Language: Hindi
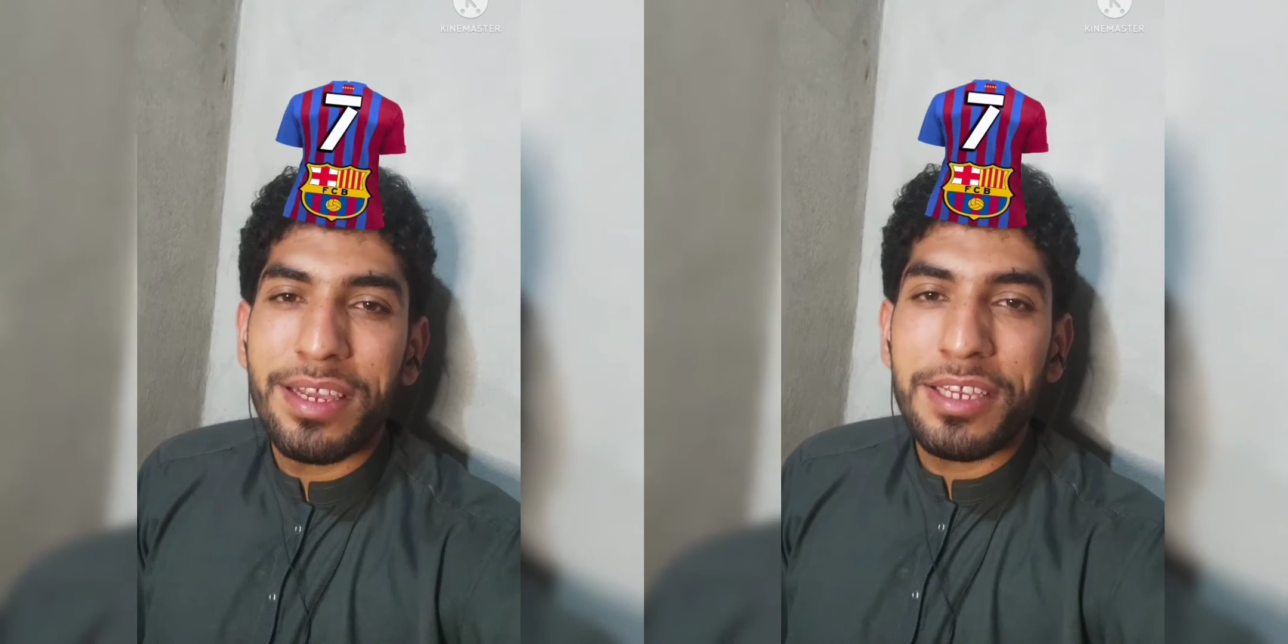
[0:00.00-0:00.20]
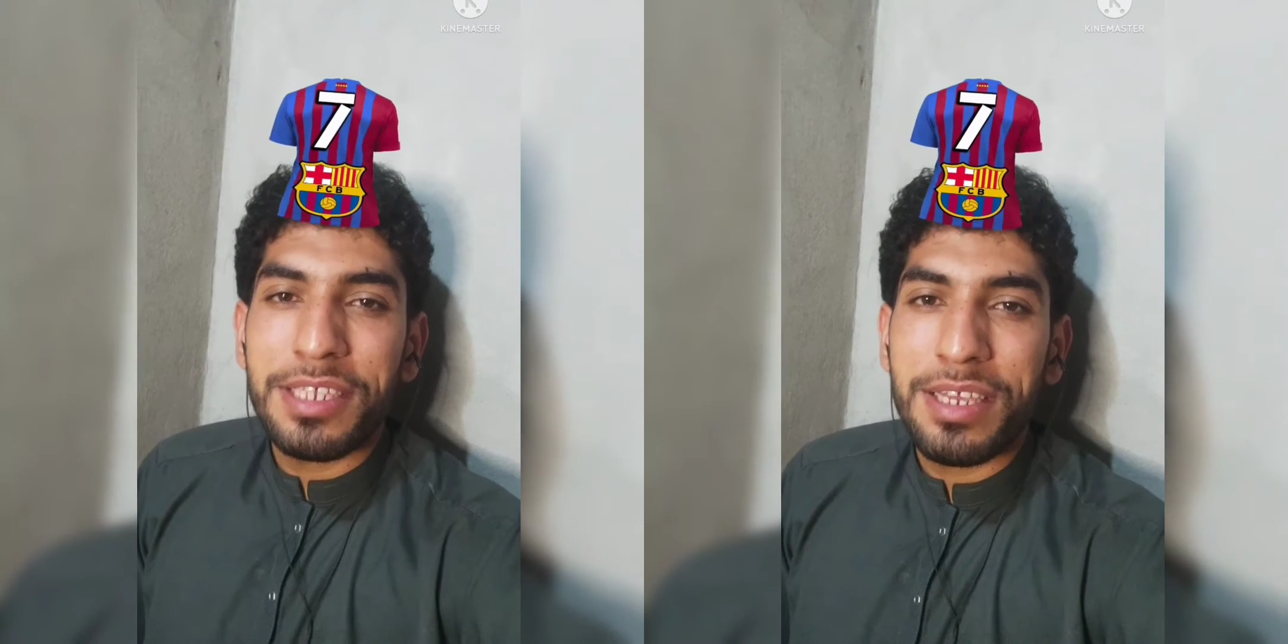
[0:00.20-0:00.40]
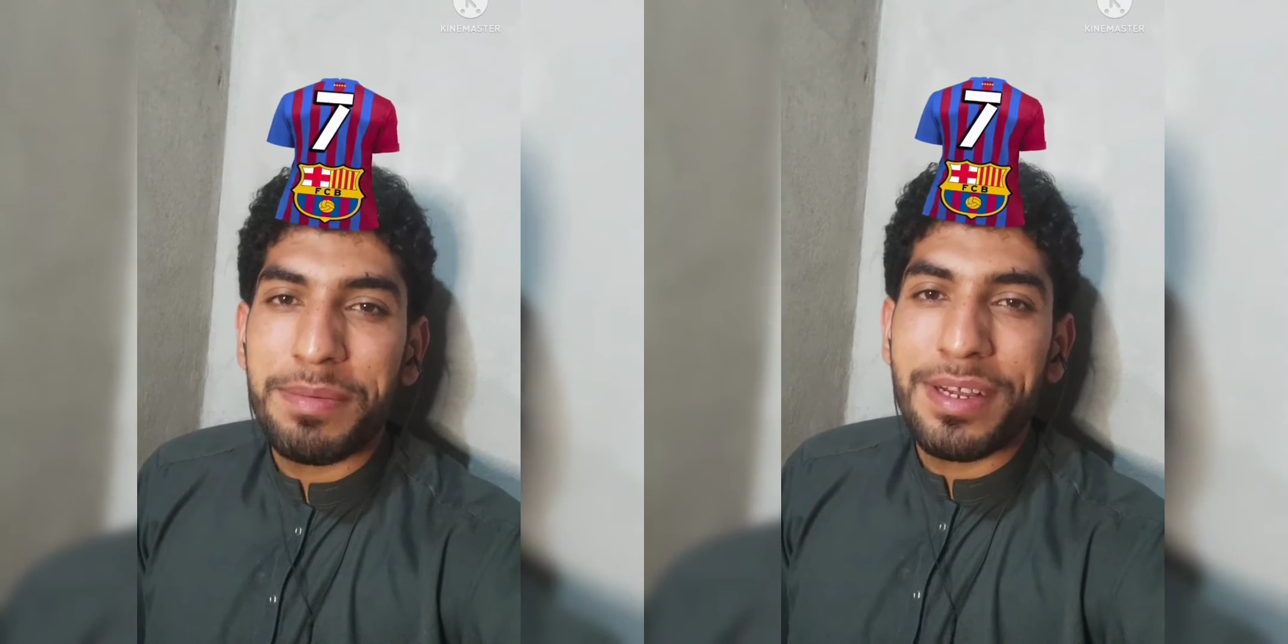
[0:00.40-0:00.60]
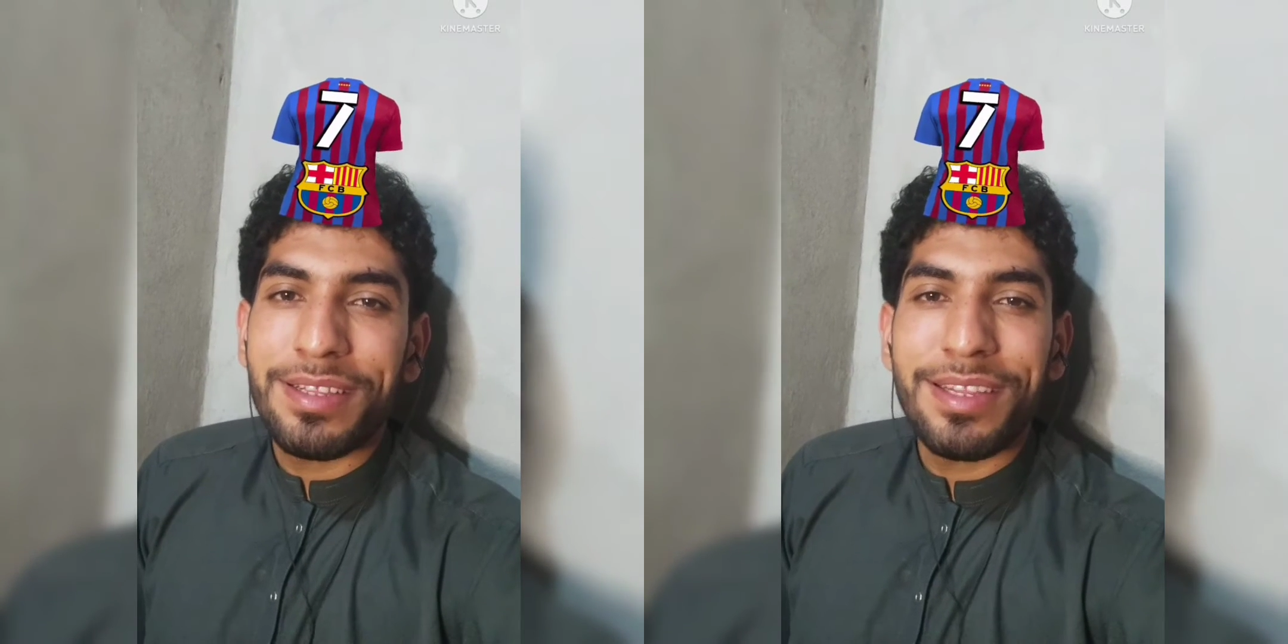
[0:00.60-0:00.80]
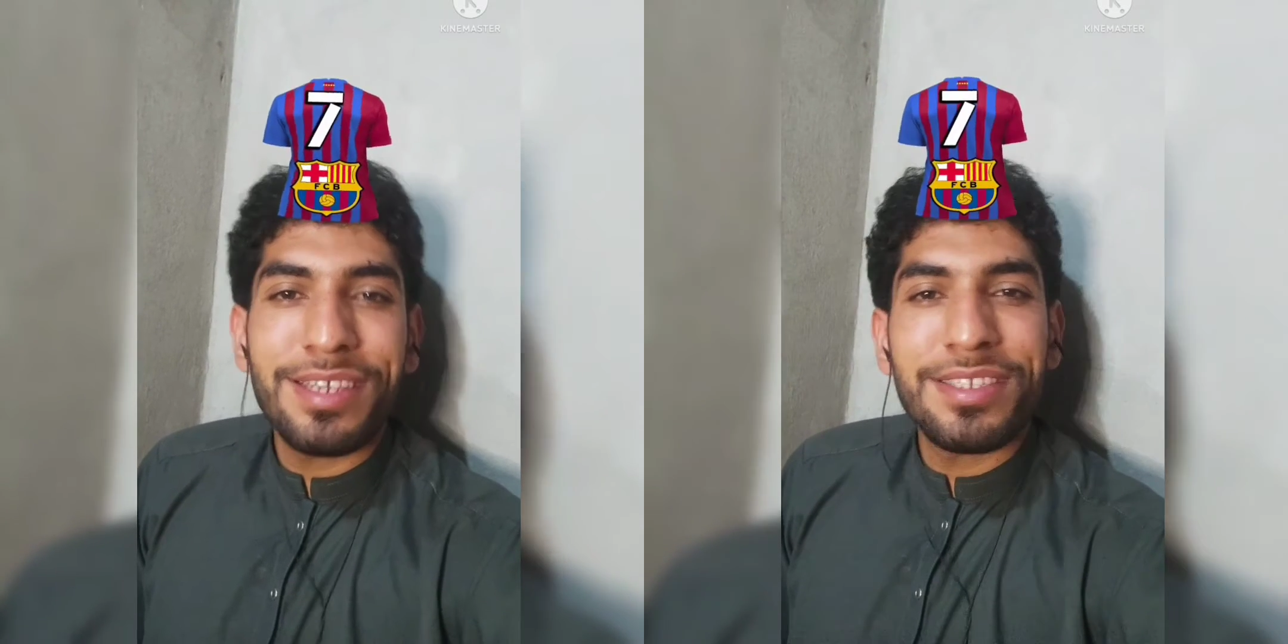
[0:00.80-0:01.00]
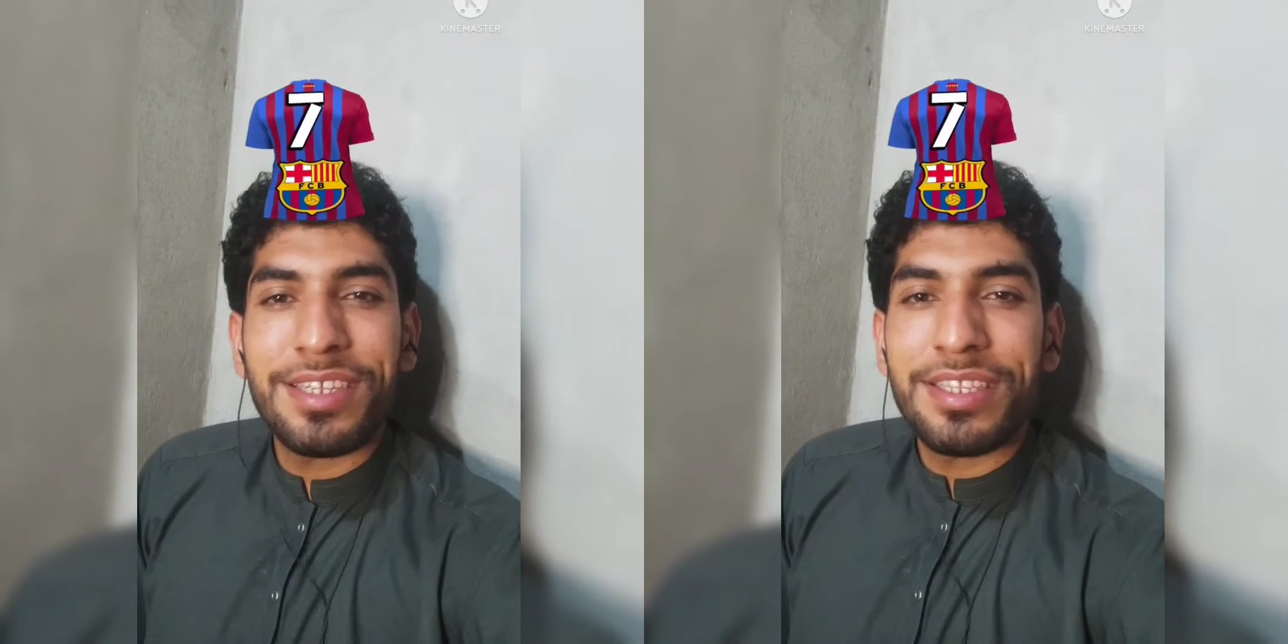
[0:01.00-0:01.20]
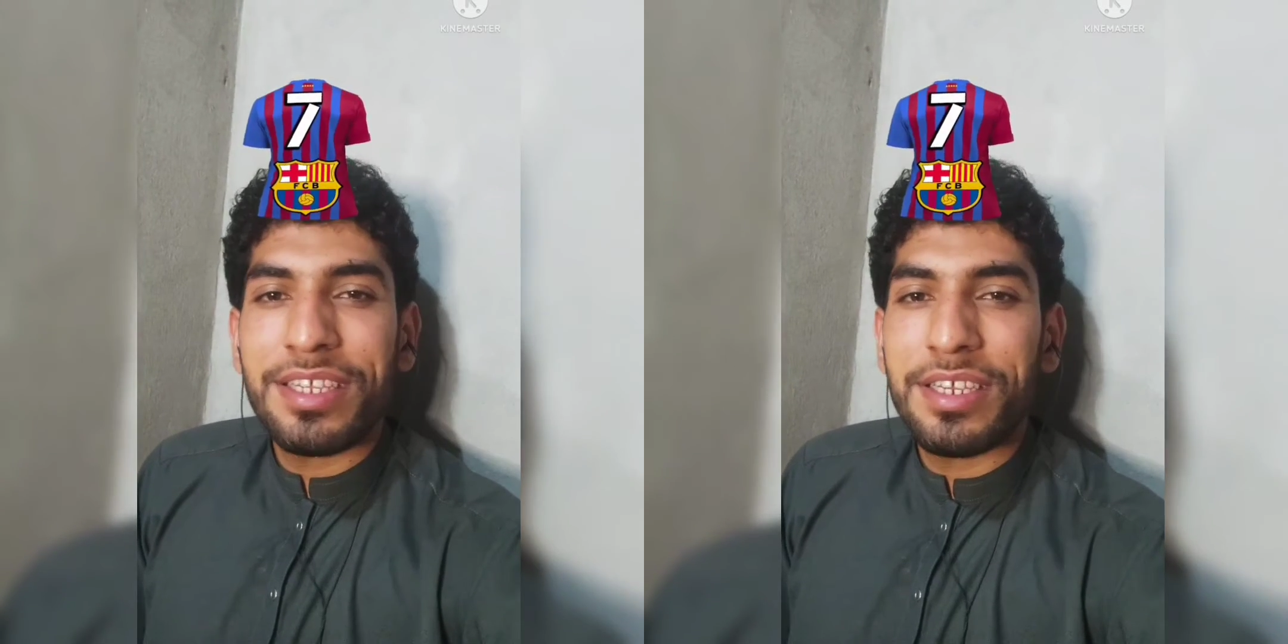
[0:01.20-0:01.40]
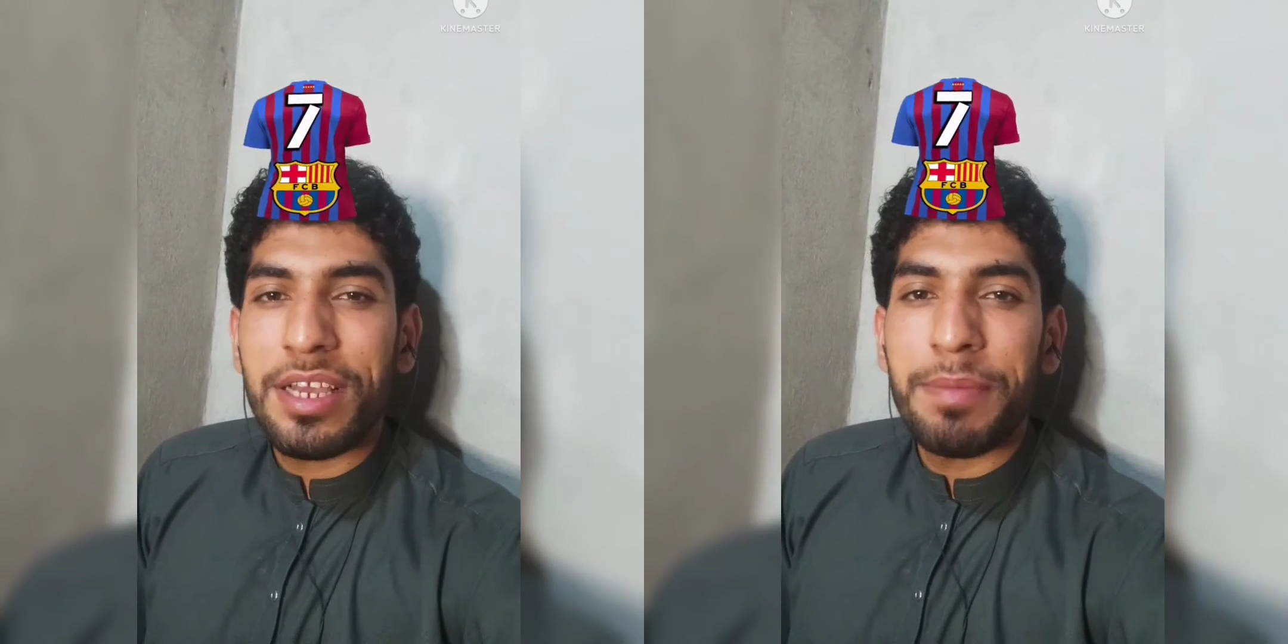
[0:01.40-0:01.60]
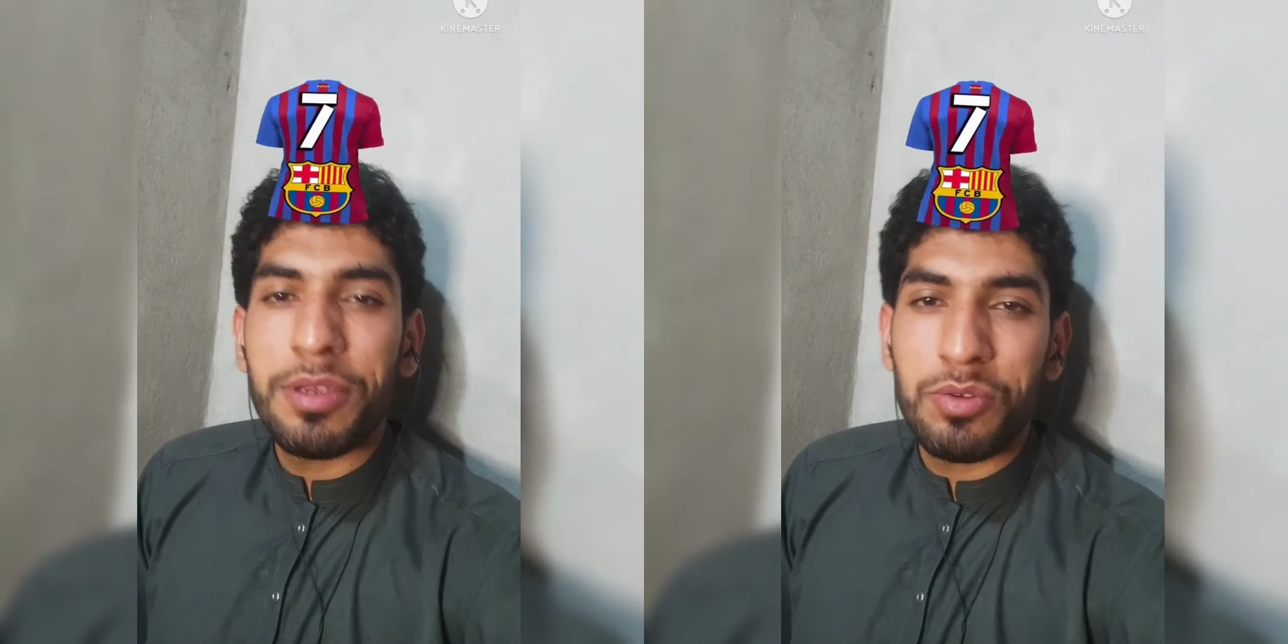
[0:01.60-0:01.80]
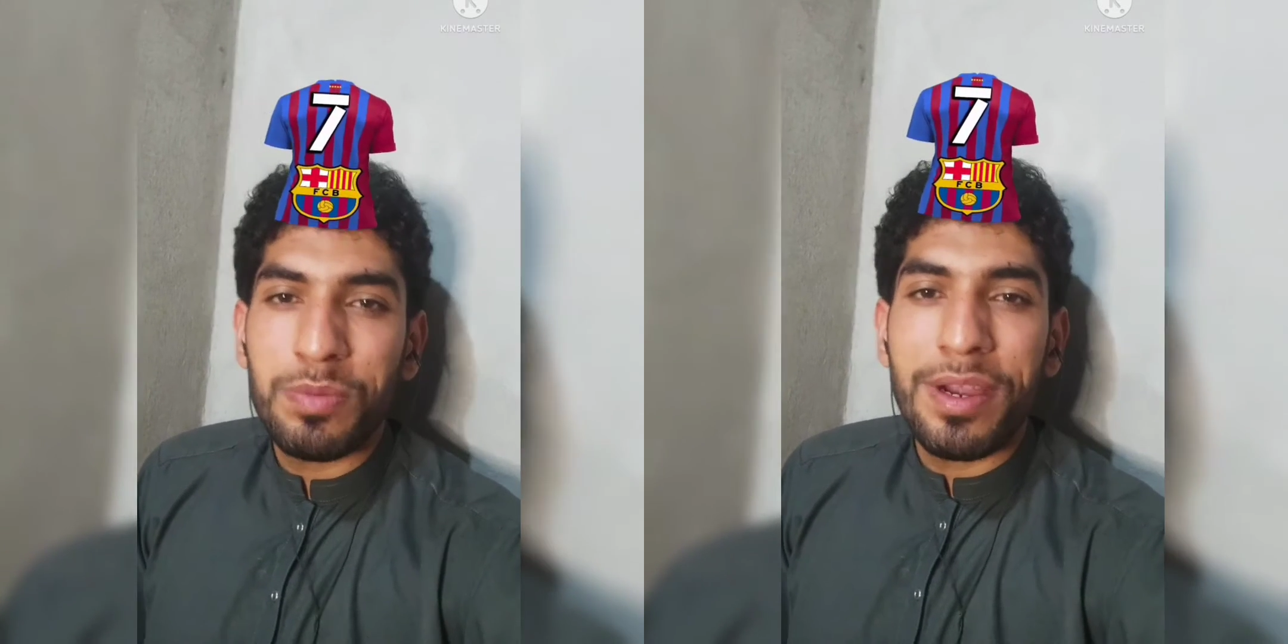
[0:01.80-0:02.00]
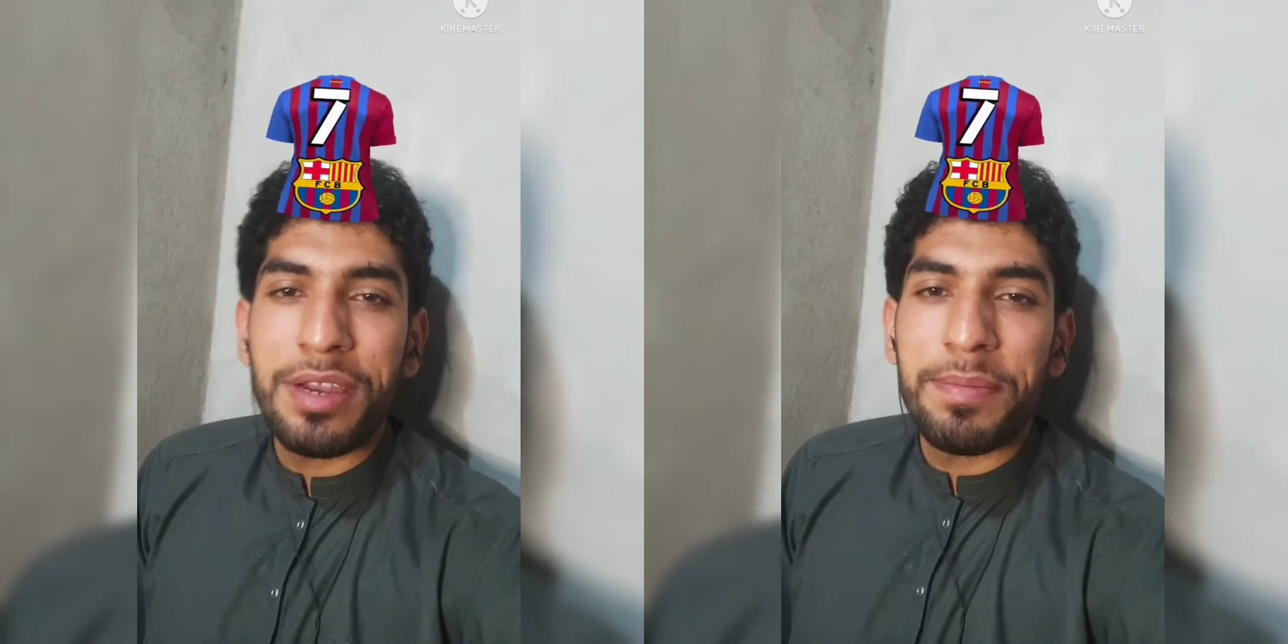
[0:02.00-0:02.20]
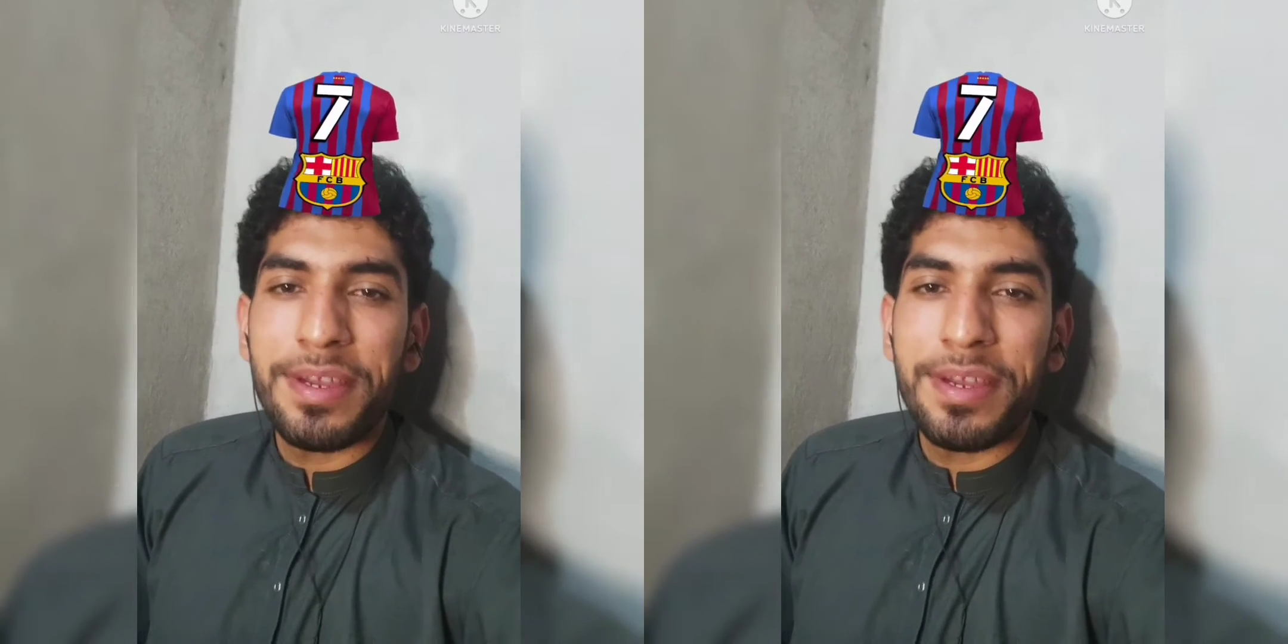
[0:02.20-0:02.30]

इसके बाद नेक्स्ट चलते हैं अभी उस्मान